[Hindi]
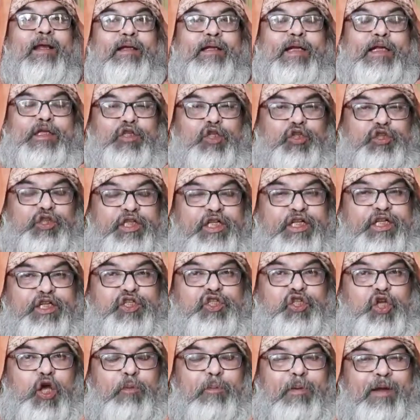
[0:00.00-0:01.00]
नहीं तो
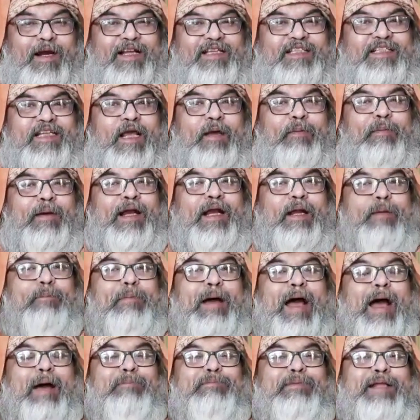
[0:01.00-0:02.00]
300 बरस से हमारे
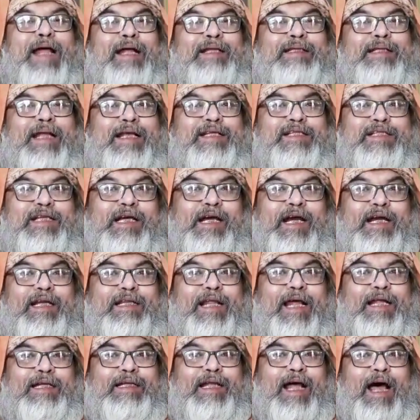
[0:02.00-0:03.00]
बाप दादा सकड़
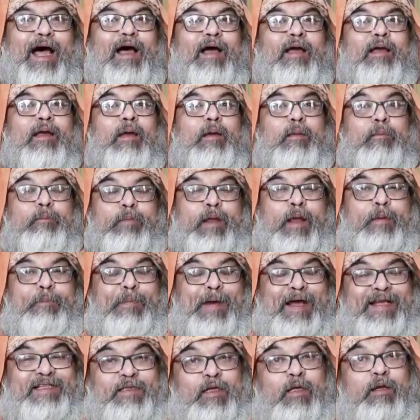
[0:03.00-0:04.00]
दादा मेरे
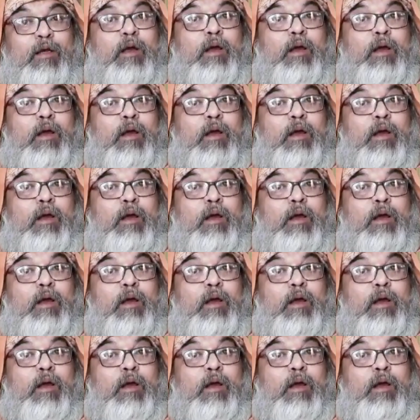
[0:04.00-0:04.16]
पास